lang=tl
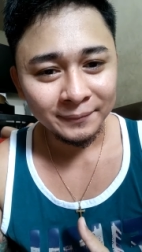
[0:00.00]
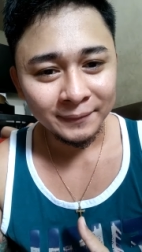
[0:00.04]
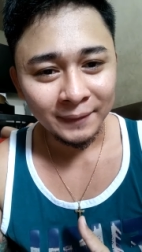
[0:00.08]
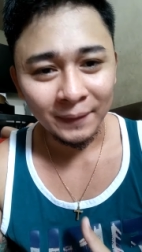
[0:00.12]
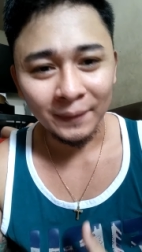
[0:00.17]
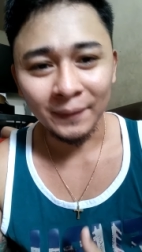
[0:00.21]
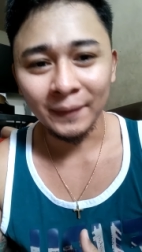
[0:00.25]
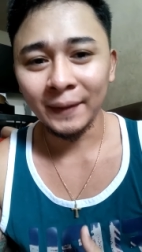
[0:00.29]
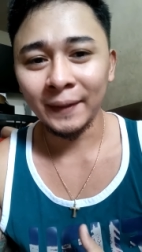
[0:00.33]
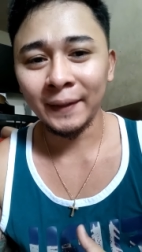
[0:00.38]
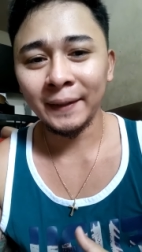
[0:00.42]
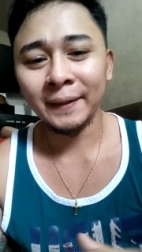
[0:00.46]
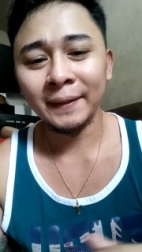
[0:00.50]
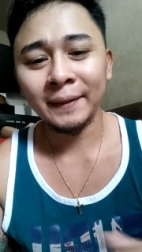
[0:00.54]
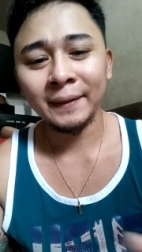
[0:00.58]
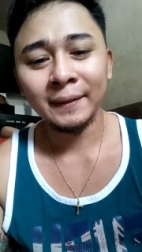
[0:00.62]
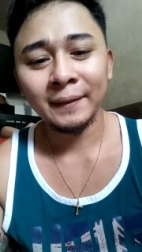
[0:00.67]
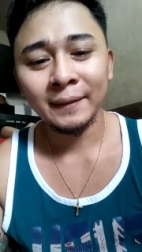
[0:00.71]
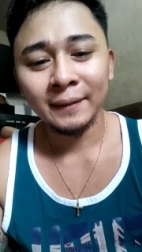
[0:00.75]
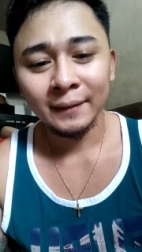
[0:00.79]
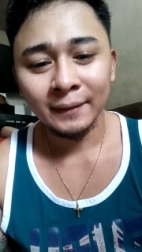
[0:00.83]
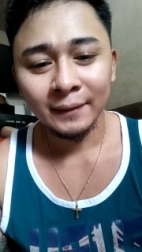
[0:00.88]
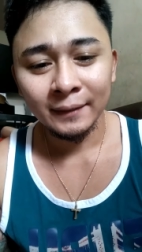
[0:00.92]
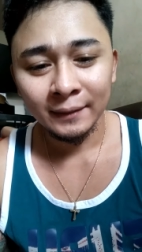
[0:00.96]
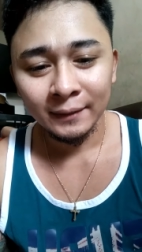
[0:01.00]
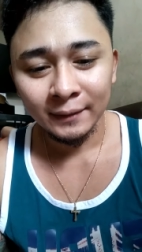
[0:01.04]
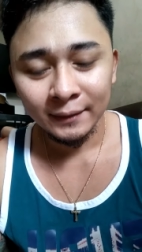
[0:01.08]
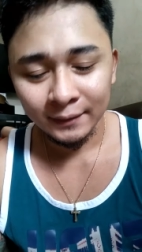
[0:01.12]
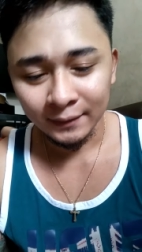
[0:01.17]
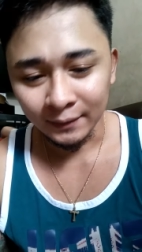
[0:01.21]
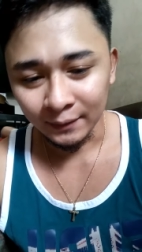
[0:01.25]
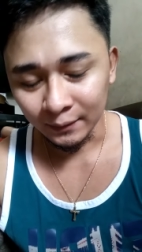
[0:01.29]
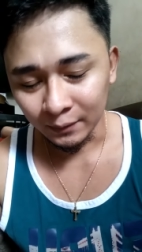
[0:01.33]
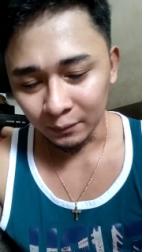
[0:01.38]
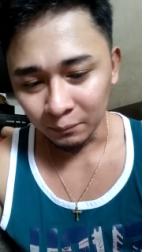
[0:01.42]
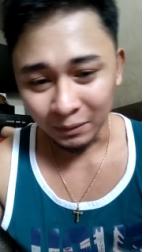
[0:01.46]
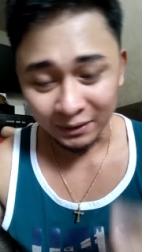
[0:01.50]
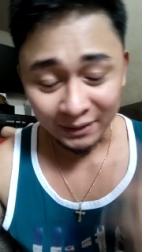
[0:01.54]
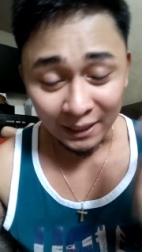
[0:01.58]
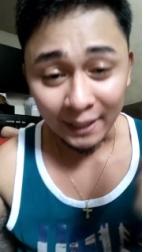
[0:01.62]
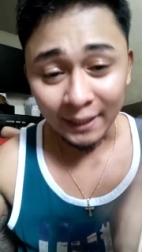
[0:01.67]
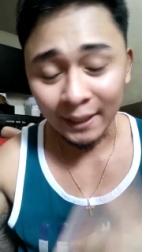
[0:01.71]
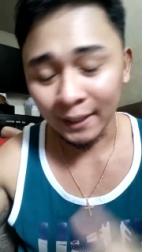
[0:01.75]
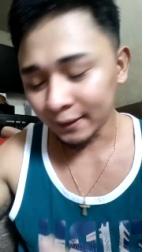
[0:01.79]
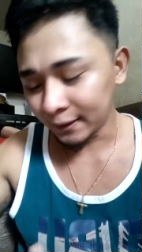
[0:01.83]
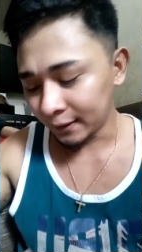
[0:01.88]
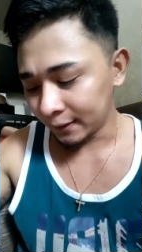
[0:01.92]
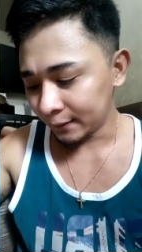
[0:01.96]
Okay? So,
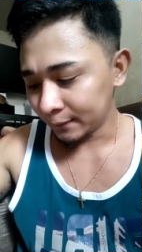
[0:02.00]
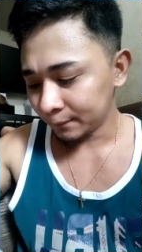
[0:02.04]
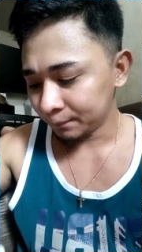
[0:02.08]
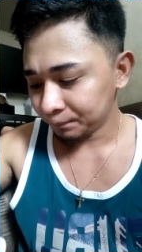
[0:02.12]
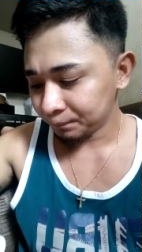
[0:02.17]
basahin natin.